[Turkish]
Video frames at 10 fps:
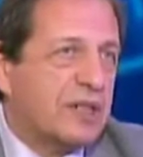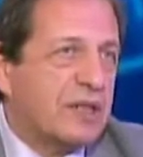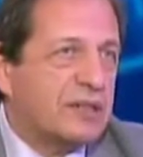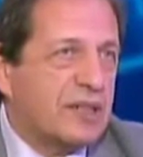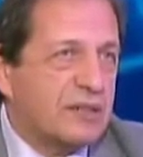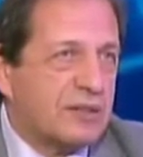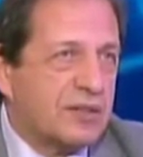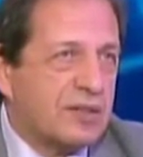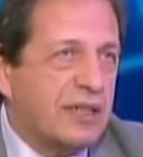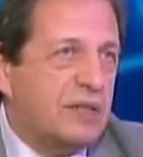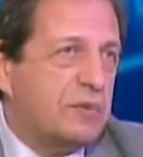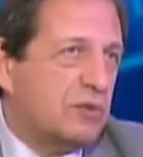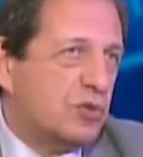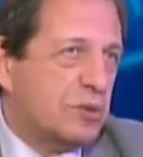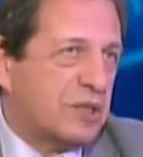bir garanti getirirsin 50 bin
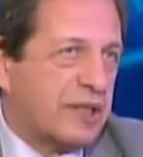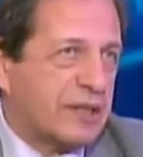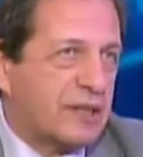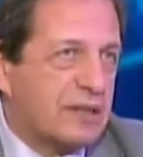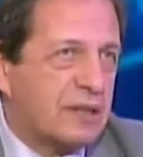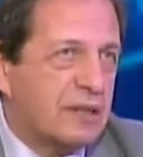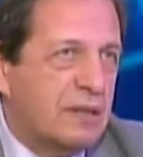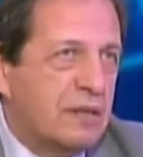100 bin liraya kadar.